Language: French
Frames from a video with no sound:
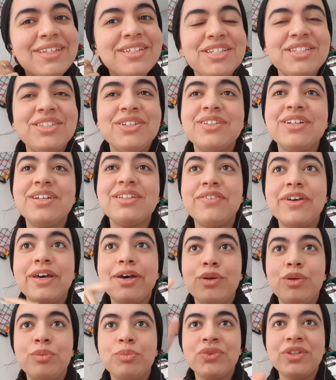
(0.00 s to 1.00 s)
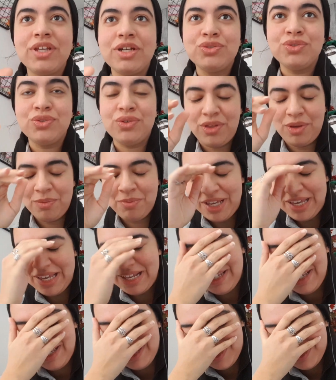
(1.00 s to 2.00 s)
j'étais en train de faire le montage du thumbnail et